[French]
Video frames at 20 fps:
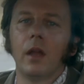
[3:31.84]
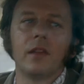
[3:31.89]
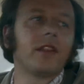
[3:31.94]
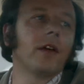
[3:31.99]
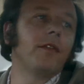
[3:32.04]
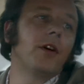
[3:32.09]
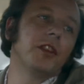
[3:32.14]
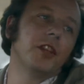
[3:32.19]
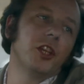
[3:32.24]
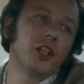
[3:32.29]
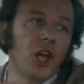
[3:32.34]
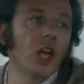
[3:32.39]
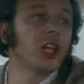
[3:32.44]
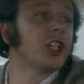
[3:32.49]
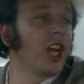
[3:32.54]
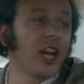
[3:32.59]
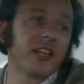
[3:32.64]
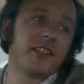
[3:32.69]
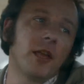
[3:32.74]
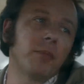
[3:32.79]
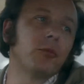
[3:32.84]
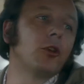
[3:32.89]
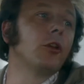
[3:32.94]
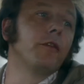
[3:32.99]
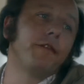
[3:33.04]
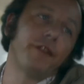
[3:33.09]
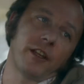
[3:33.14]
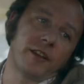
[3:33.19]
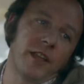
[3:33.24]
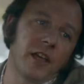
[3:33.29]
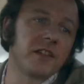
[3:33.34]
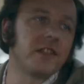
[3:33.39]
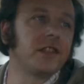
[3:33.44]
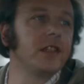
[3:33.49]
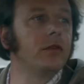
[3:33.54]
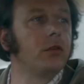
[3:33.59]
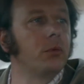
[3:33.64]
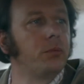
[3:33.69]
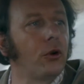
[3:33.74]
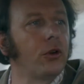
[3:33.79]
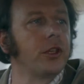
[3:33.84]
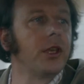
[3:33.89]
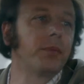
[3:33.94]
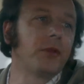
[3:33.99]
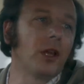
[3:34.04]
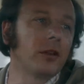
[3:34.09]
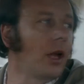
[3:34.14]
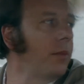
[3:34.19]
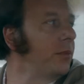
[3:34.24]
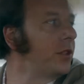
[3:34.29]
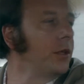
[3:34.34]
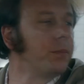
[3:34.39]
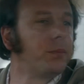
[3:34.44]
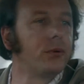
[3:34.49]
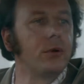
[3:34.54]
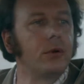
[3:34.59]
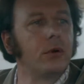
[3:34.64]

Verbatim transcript: Et eh, ça va déjà que j'accepte de faire taxi, vous pourriez peut-être un petit peu.